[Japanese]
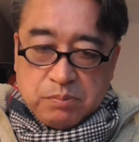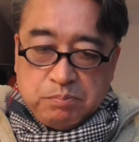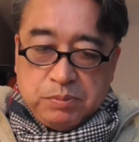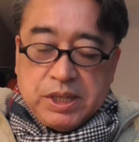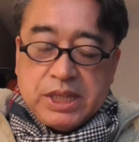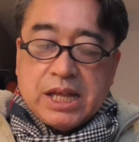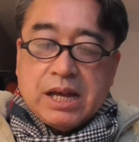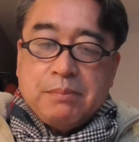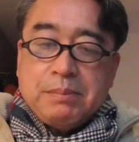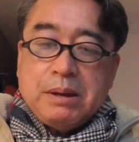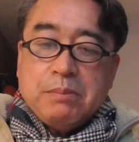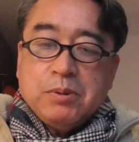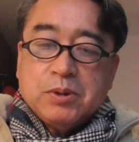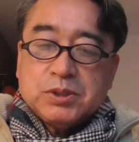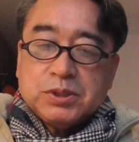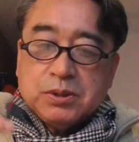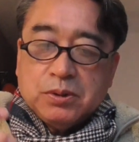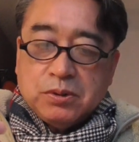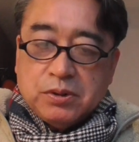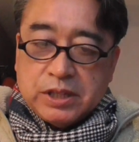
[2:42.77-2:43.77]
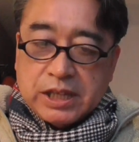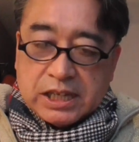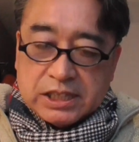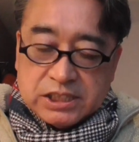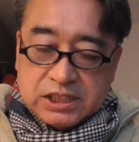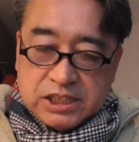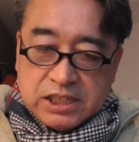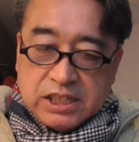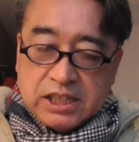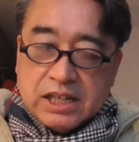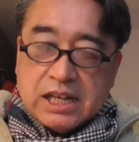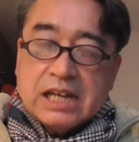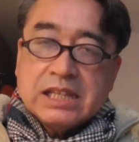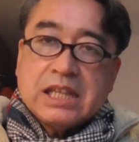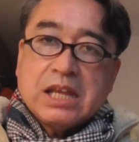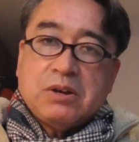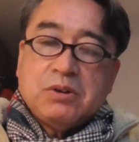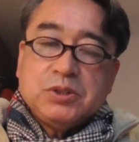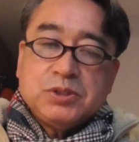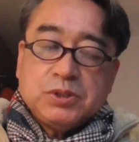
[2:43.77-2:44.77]
見た目もそうだし、
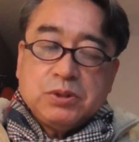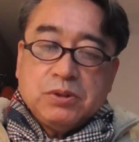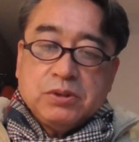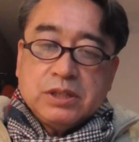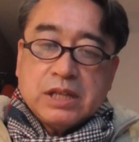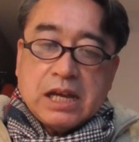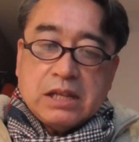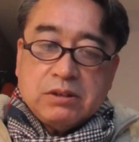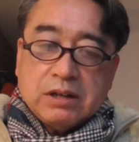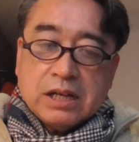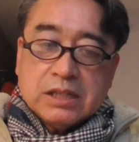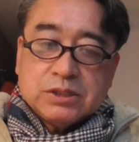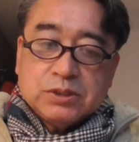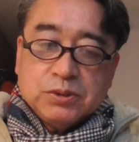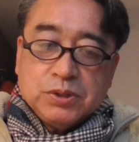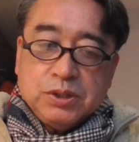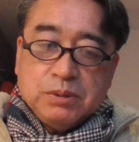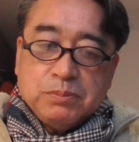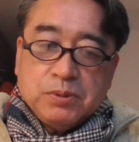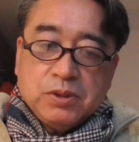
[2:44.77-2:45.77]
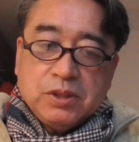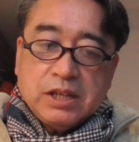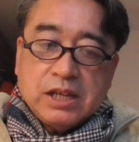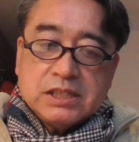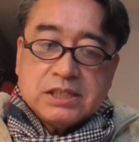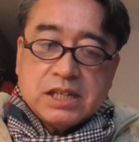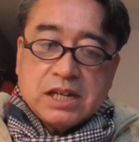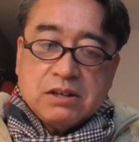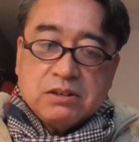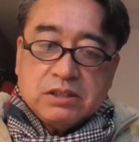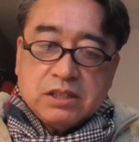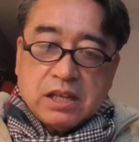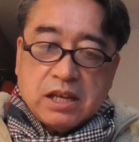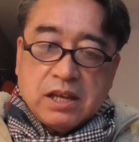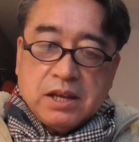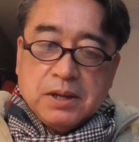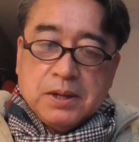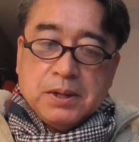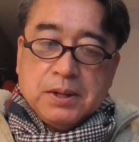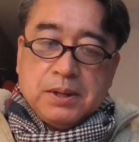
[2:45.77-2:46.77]
肩の状態とかそういう問題じゃなく
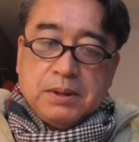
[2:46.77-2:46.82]
て、